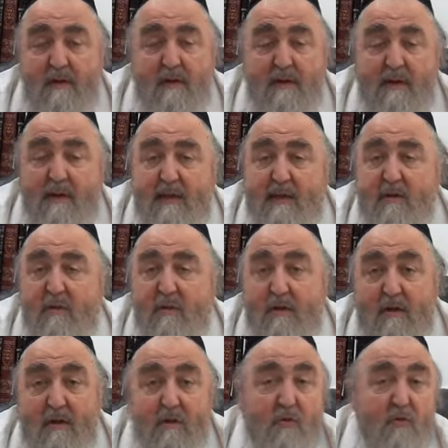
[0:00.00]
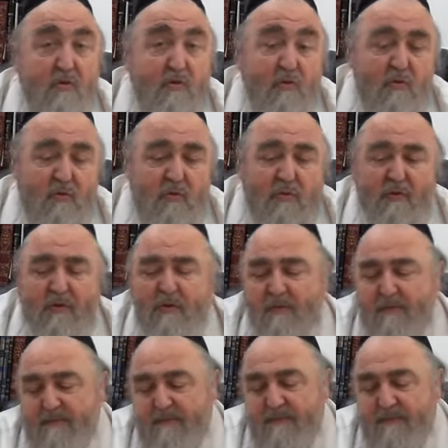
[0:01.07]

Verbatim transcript: Les restaurants sont nombreux.